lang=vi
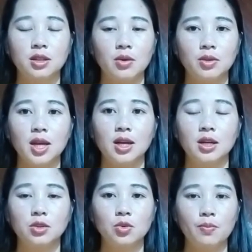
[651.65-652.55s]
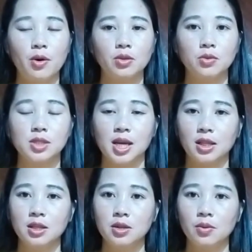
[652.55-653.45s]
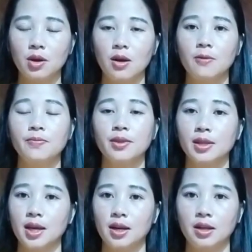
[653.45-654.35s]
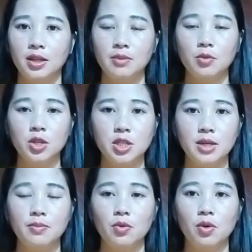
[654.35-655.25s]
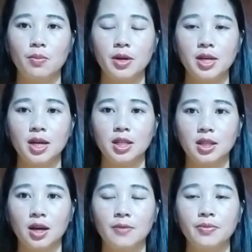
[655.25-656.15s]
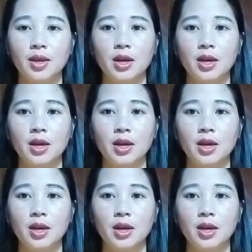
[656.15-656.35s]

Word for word: thằng tê lỡ tu bỏ tu xài thứ sông cao chè lỡ yên mua gì mù ở bên nè lên tờ